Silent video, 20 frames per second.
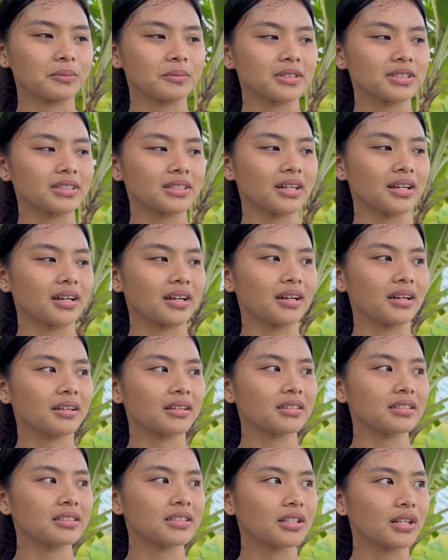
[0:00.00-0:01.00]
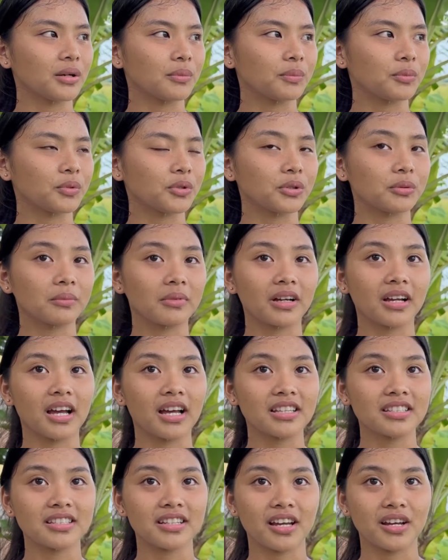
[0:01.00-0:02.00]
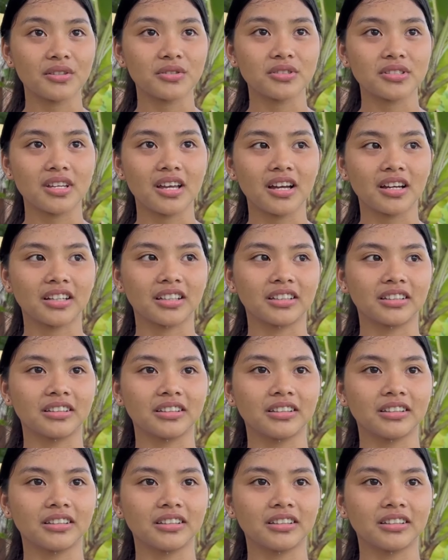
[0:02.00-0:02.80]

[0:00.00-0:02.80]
imbis na sila po yung mag-aaskal mm. sa akin.